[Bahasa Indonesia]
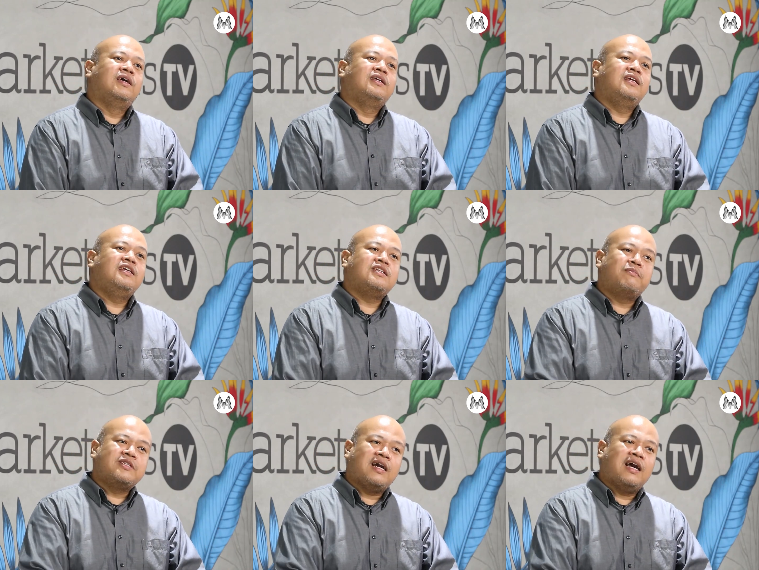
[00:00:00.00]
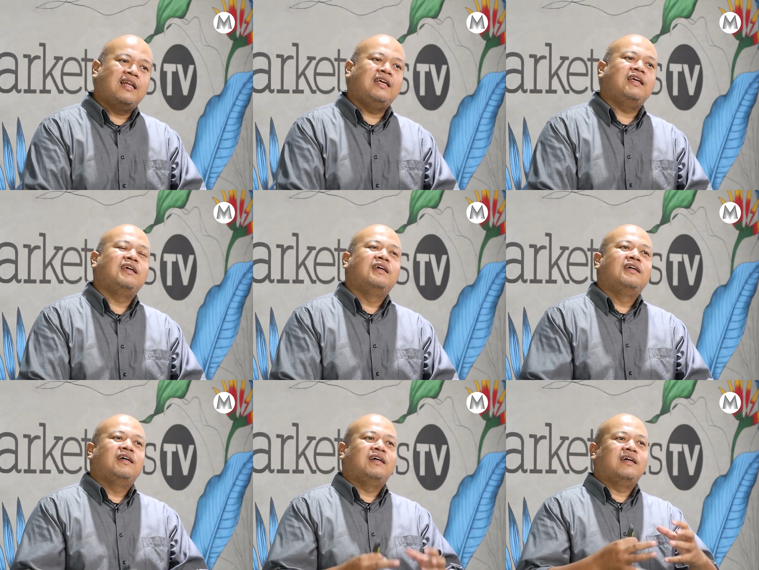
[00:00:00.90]
Jadi sama sekali
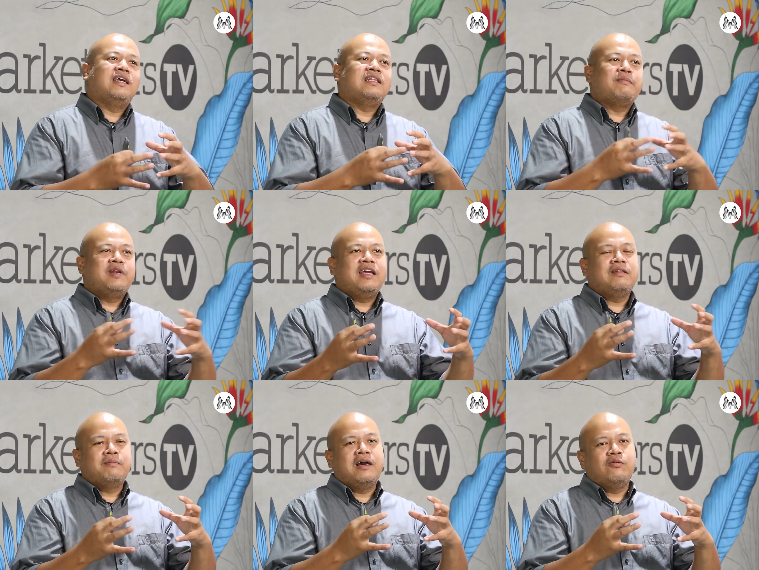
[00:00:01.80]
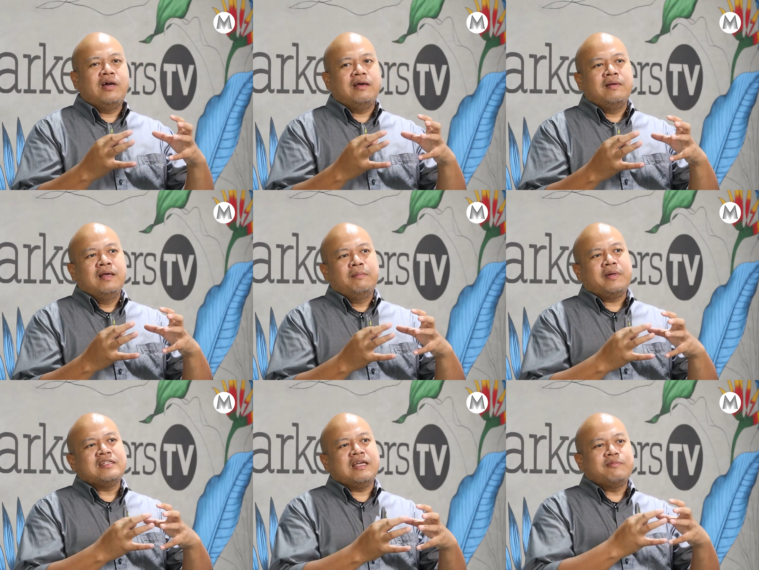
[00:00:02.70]
uh, kita melihat bahwa
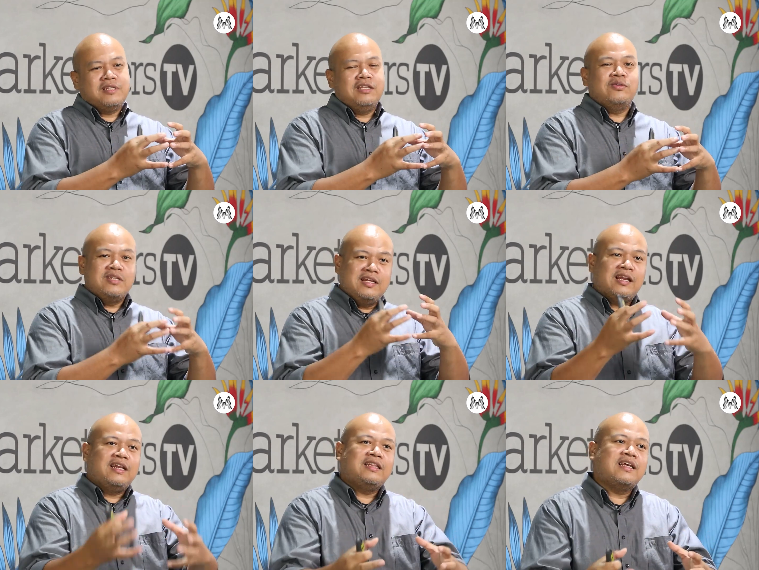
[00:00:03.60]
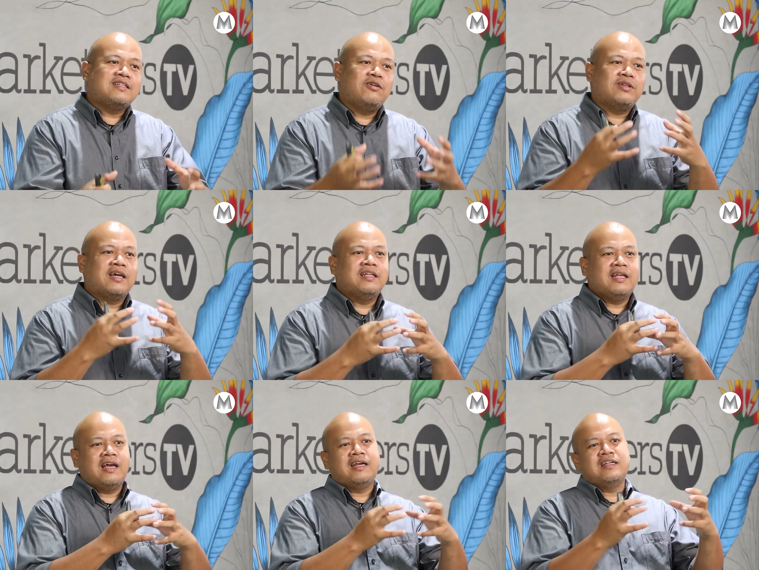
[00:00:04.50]
persepsi itu jadi realitas di otak
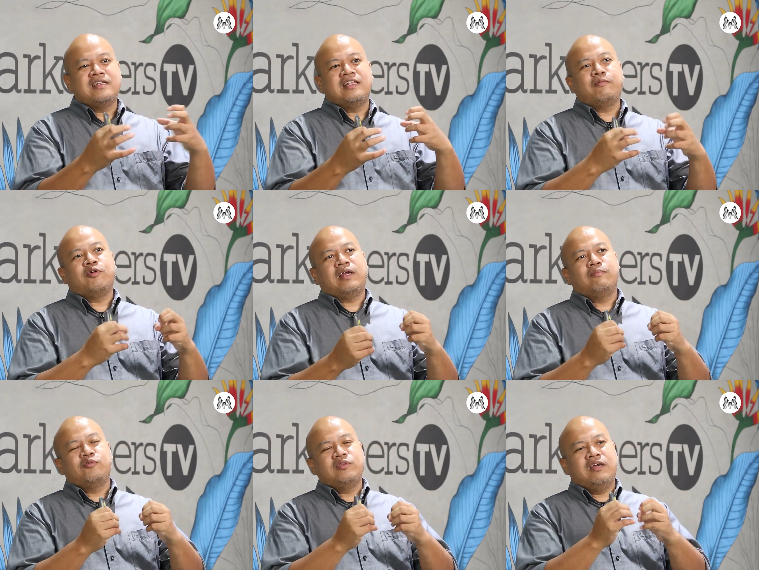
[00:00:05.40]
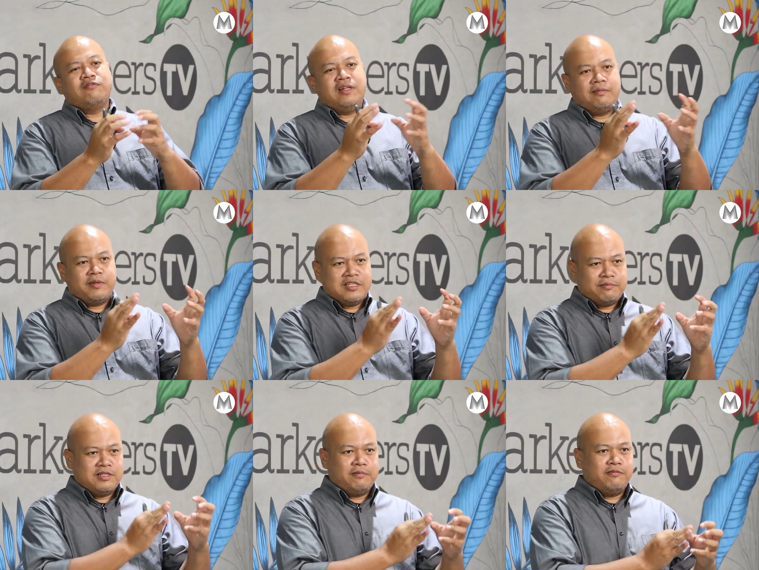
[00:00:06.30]
kita karena setiap orang punya fil
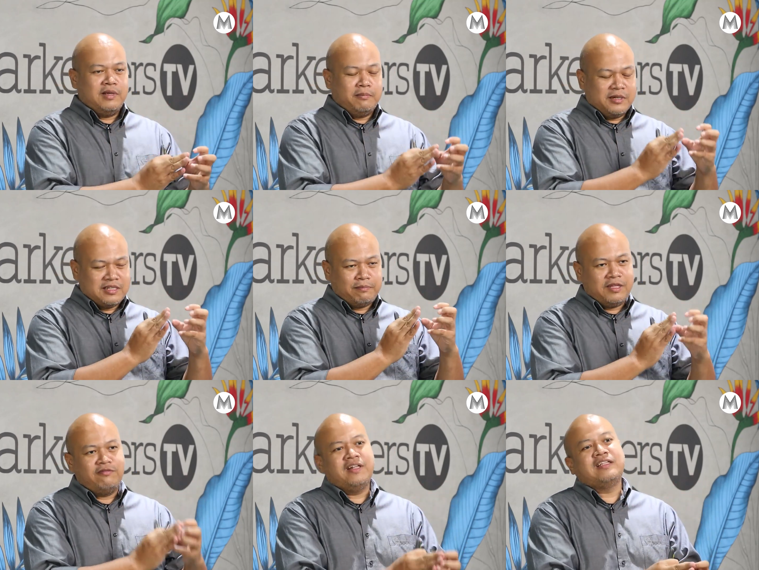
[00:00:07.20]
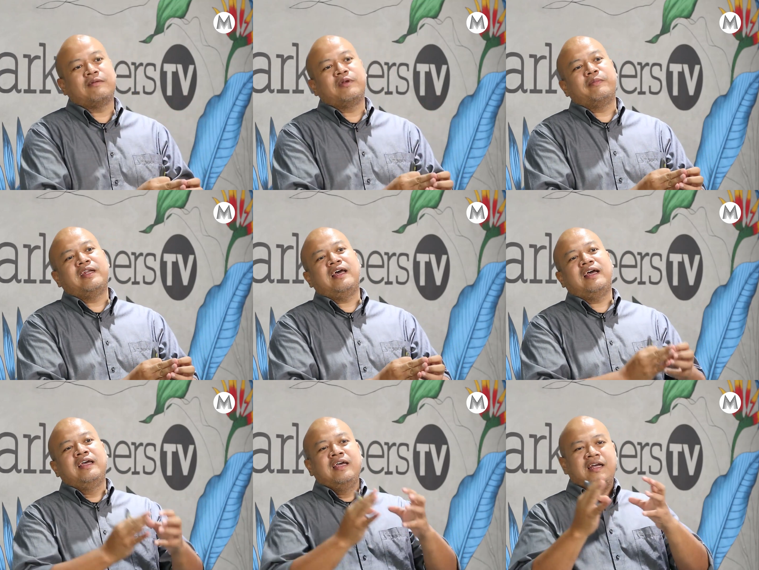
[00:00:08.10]
persepsi uh, eh, perseptif filter berbeda
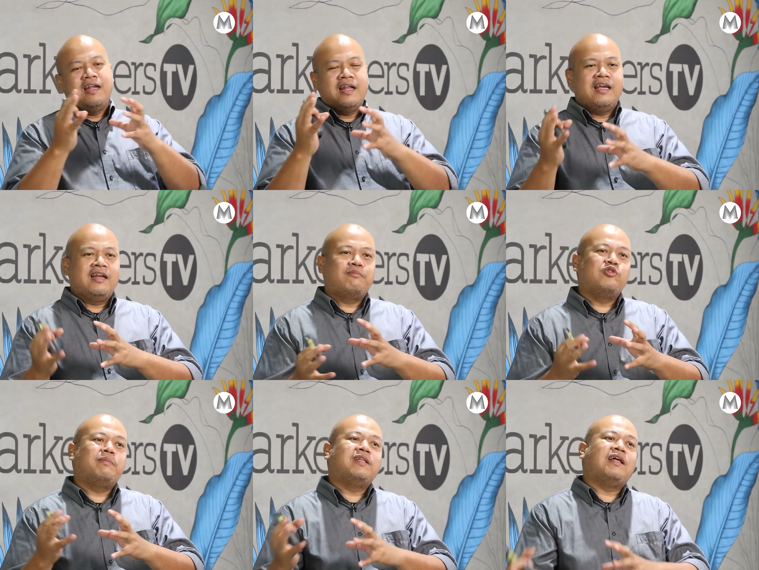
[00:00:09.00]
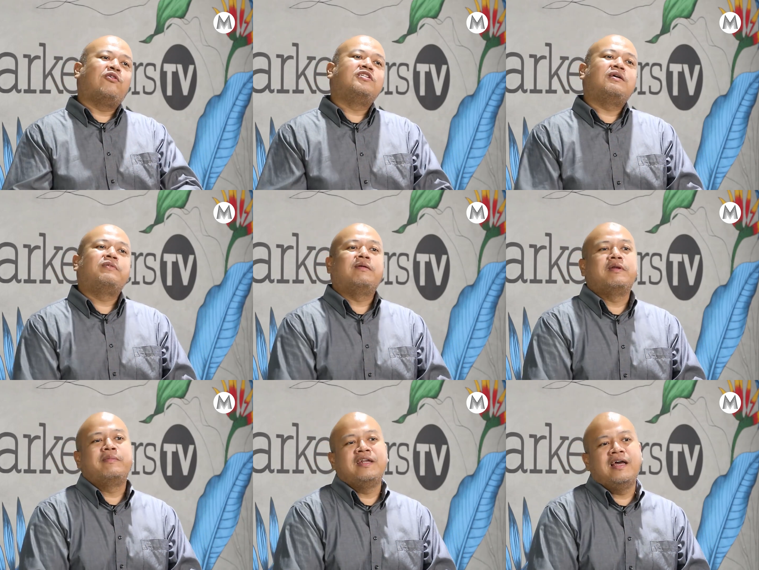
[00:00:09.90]
dan akhirnya punya mental konsep yang
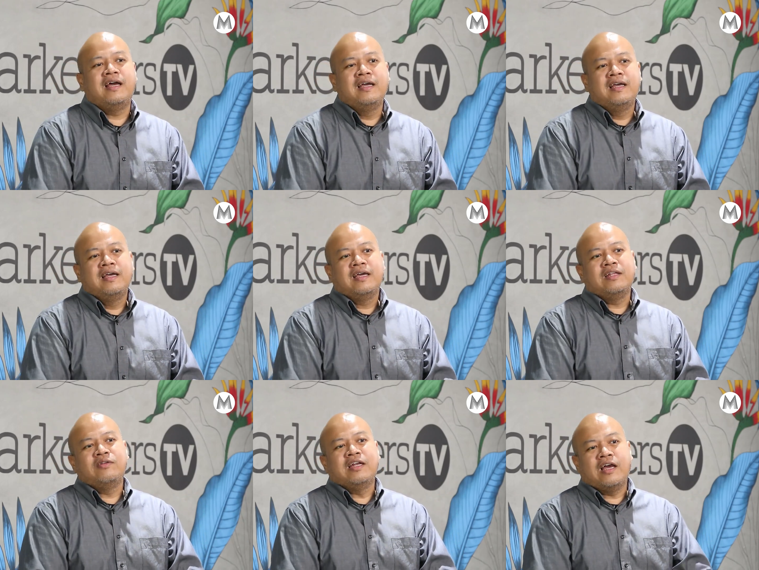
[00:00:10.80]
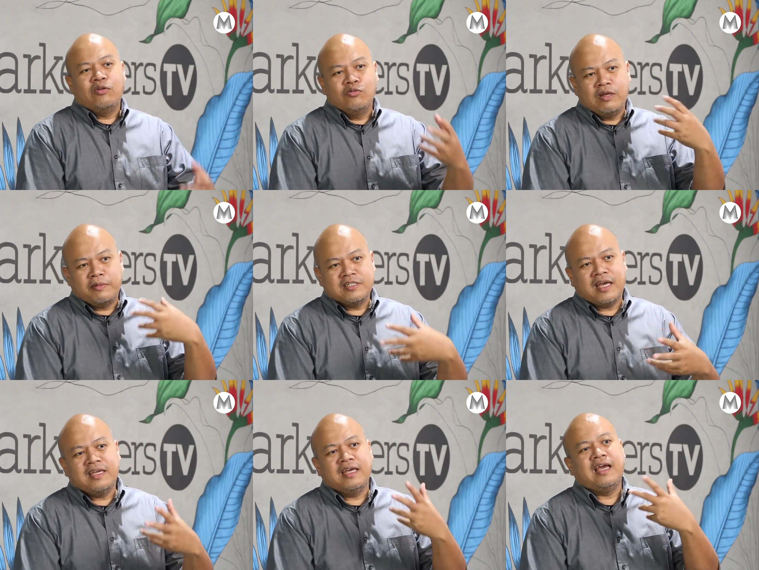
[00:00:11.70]
berbeda gitu dan kalau udah
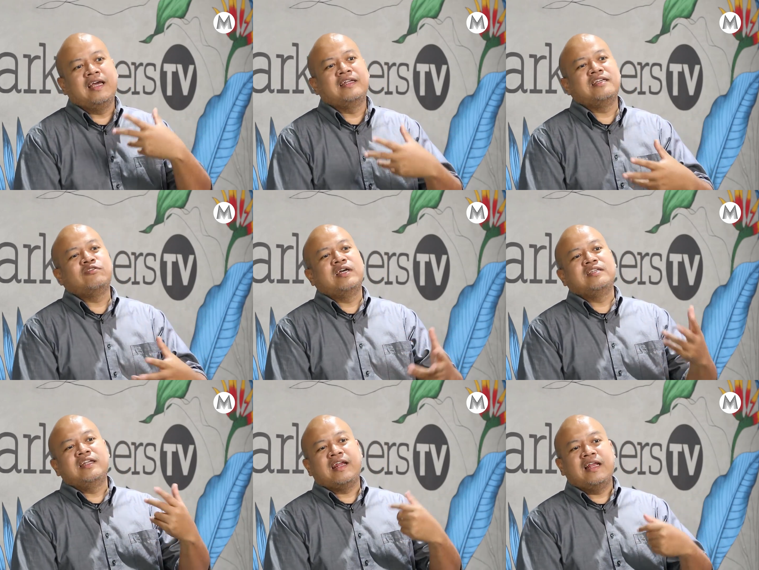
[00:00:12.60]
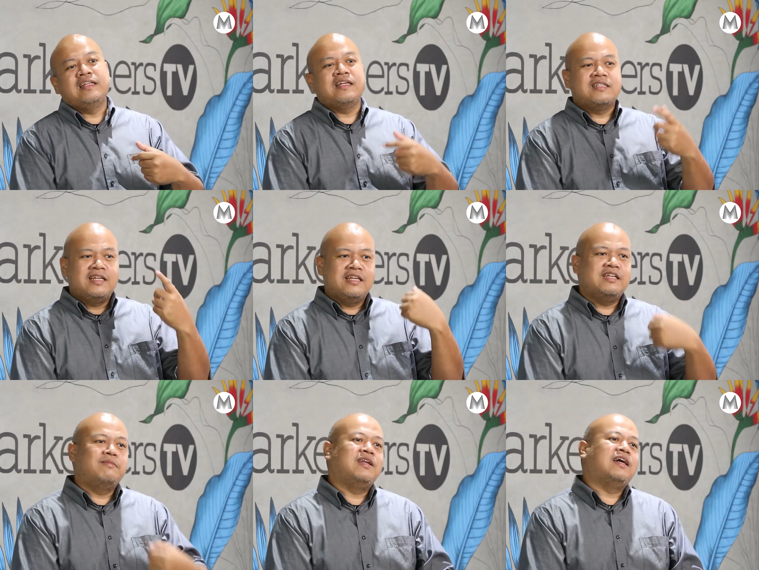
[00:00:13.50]
percaya ya akhirnya juga jadi realitas tidaknya
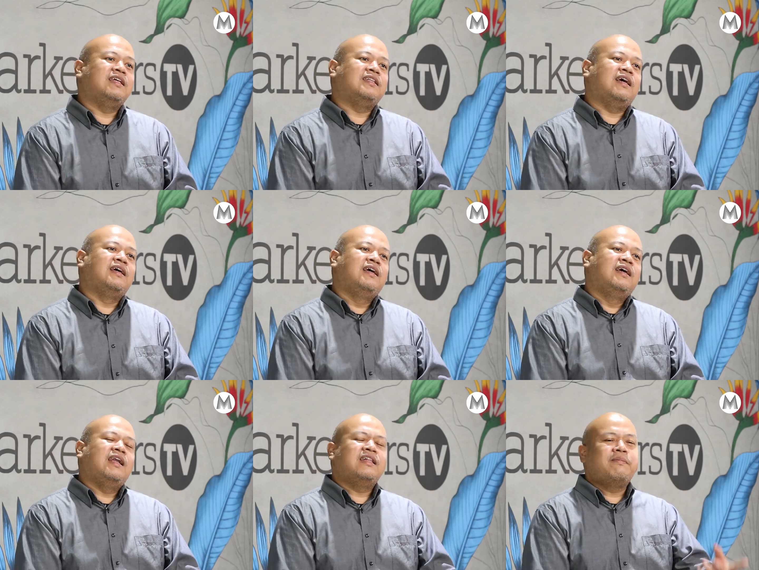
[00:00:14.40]
di benak kita. Nah,